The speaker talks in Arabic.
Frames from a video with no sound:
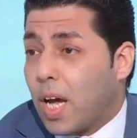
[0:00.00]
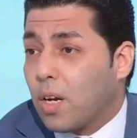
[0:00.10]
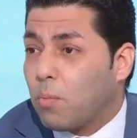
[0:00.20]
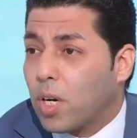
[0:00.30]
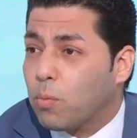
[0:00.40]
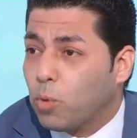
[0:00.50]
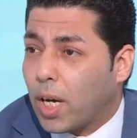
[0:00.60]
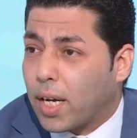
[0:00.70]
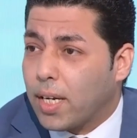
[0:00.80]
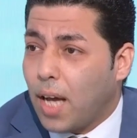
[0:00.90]
اذا كان المريض
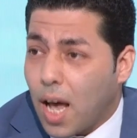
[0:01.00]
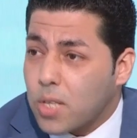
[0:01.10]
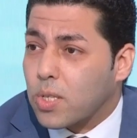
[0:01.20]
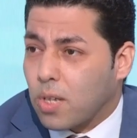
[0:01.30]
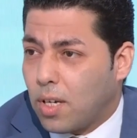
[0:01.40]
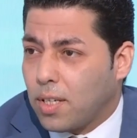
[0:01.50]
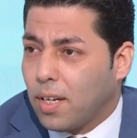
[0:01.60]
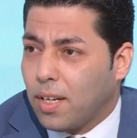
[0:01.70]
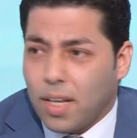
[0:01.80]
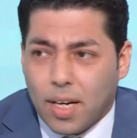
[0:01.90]
مدخن حصرا
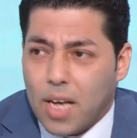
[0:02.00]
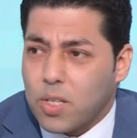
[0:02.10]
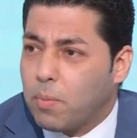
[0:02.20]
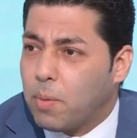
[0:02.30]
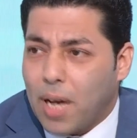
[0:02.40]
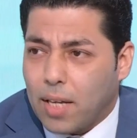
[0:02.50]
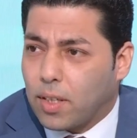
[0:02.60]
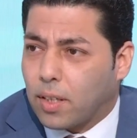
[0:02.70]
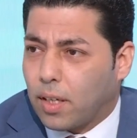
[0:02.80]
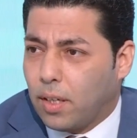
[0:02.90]
لازم يمنع
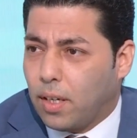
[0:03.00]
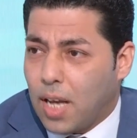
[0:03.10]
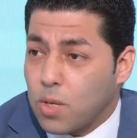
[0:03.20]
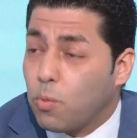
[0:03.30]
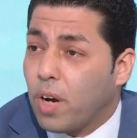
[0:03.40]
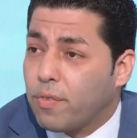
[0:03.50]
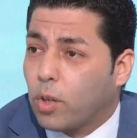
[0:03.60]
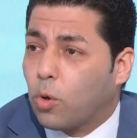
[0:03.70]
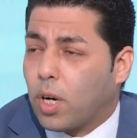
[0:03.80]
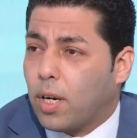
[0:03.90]
التدخين لازم
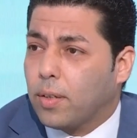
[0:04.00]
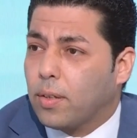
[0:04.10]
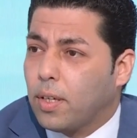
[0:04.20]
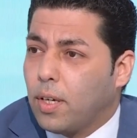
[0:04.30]
يوقف الدخان